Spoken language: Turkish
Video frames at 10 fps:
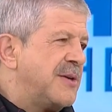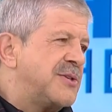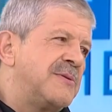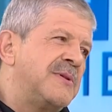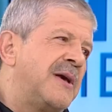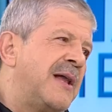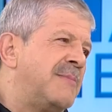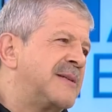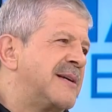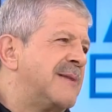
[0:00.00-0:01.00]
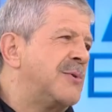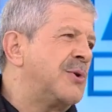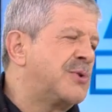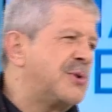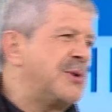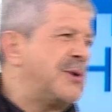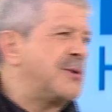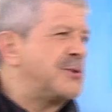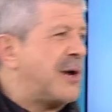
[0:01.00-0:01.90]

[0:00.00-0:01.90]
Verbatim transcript: Şimdi Elmas Hanım'la oturuyoruz.